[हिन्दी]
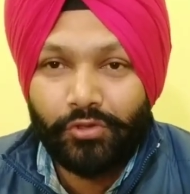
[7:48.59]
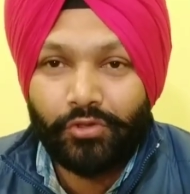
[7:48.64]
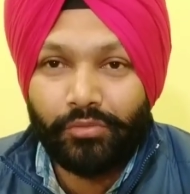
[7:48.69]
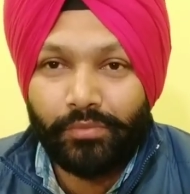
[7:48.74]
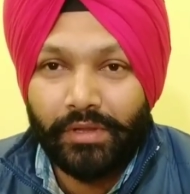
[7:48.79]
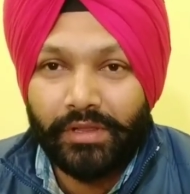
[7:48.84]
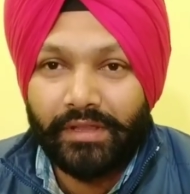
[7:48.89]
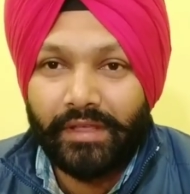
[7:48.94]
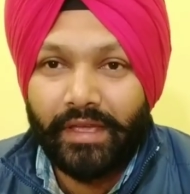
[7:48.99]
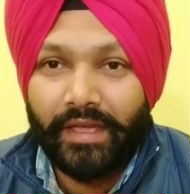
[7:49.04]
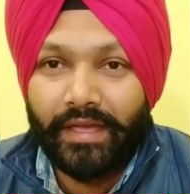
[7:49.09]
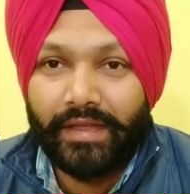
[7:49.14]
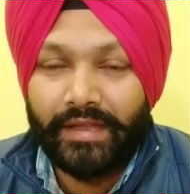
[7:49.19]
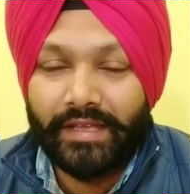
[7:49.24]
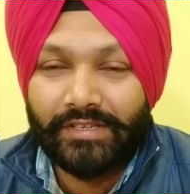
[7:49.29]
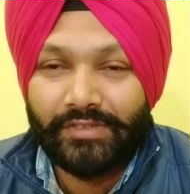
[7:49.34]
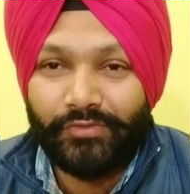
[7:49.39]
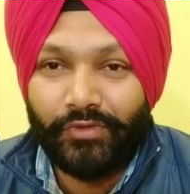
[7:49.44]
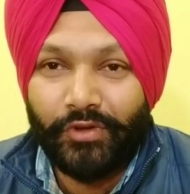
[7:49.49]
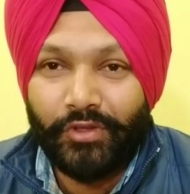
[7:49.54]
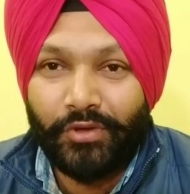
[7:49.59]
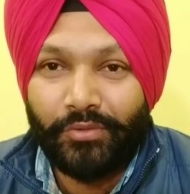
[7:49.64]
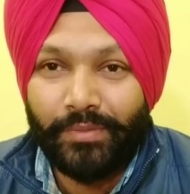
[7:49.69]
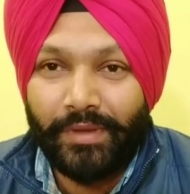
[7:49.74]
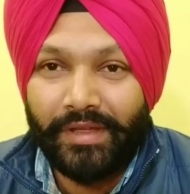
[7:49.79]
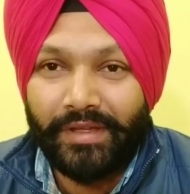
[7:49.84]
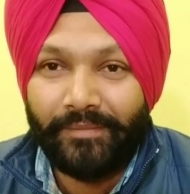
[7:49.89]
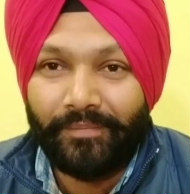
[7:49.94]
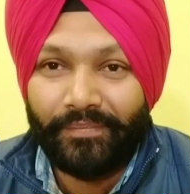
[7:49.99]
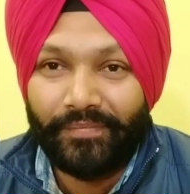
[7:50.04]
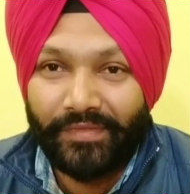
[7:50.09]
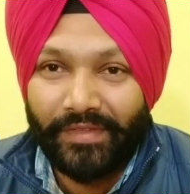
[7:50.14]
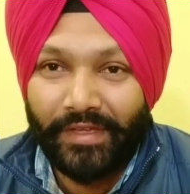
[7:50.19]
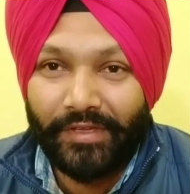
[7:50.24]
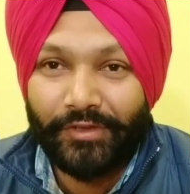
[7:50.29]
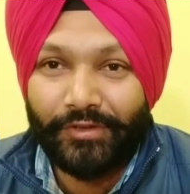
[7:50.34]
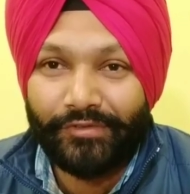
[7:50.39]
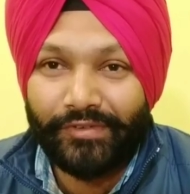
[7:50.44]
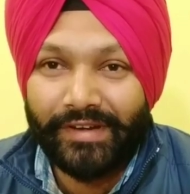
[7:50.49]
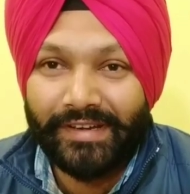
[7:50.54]
तो मिलते हैं नेक्स्ट वीडियो में
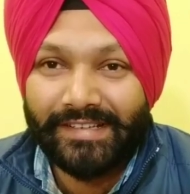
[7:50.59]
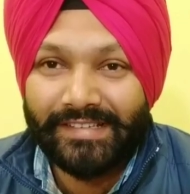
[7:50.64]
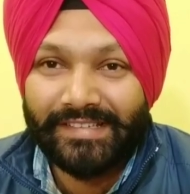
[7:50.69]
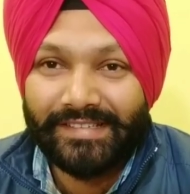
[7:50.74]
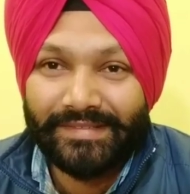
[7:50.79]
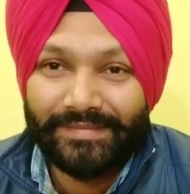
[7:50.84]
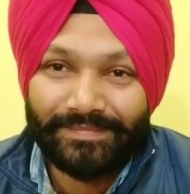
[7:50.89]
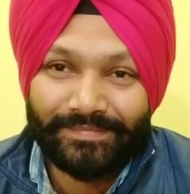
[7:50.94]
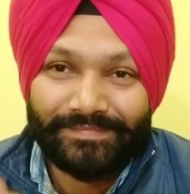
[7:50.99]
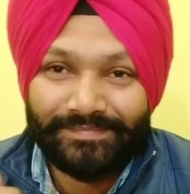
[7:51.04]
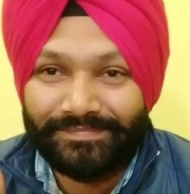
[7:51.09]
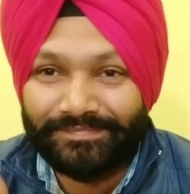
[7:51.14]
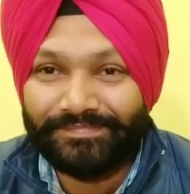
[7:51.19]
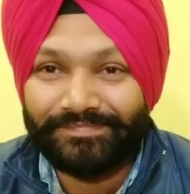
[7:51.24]
थैंक यू